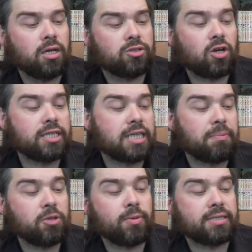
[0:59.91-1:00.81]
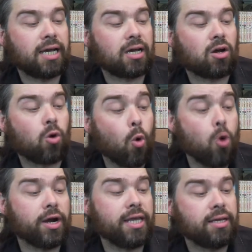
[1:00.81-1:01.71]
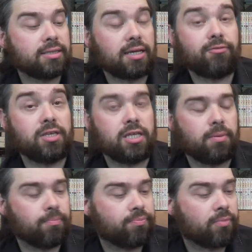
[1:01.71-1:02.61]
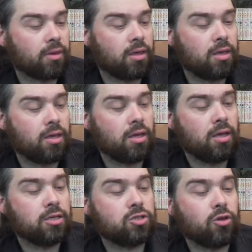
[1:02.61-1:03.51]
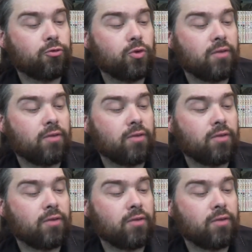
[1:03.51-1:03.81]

Seul rescapé du massacre, Ongli, sa fille s'enfuit